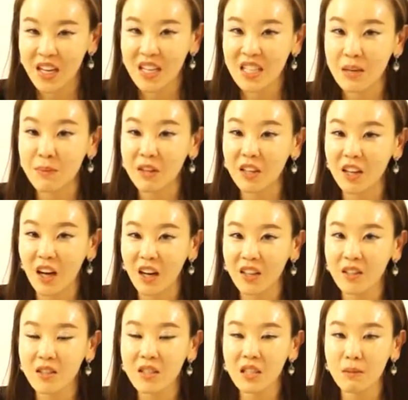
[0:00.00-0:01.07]
재밌는
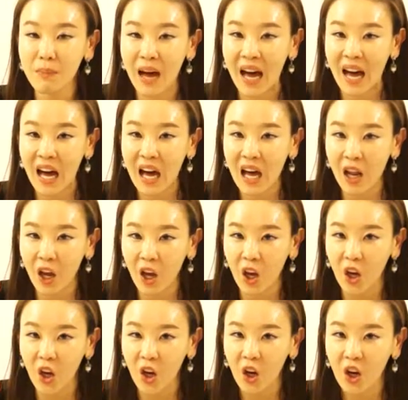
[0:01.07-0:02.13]
건
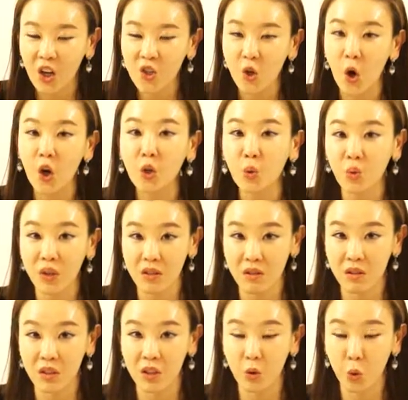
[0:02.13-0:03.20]
tomato. 저희
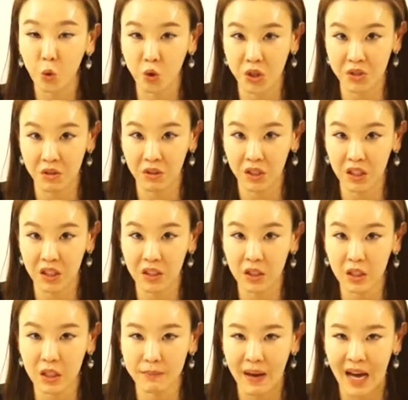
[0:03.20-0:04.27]
동네에서는, 호주에서는
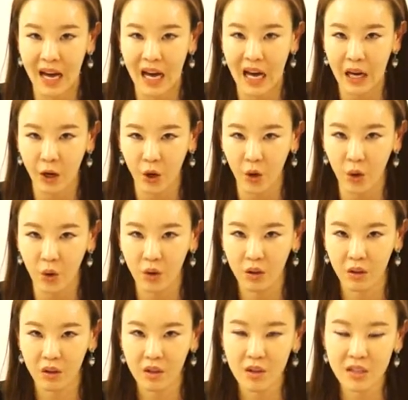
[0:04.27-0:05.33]
tomato.
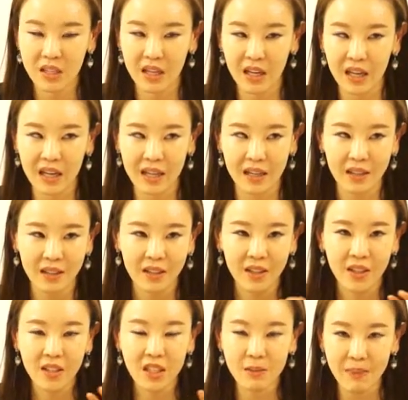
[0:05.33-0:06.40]
자,
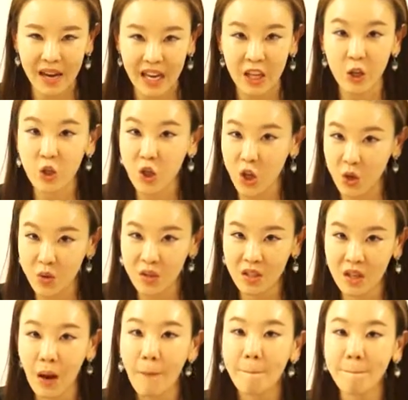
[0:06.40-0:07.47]
tomato juice.
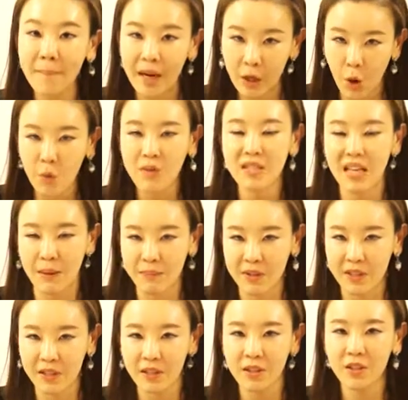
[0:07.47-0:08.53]
미국
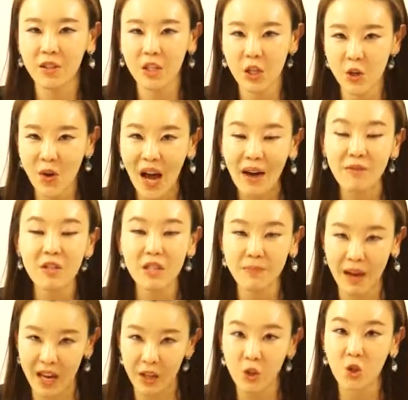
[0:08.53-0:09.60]
사람들은 Do you have
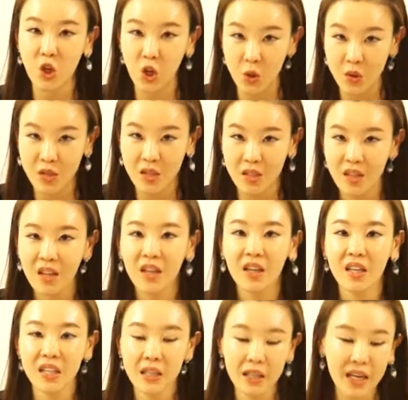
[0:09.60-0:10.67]
tomato juice?
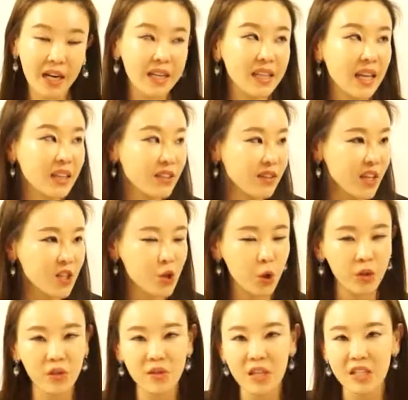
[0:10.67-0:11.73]
이렇게 하긴 하는데
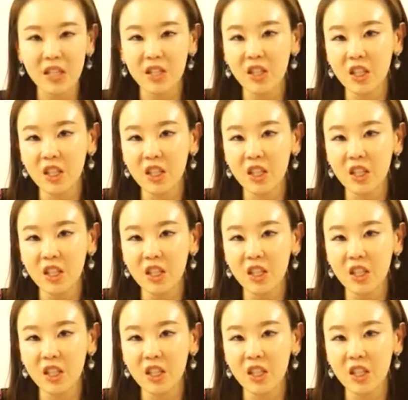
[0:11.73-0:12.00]
저는 사실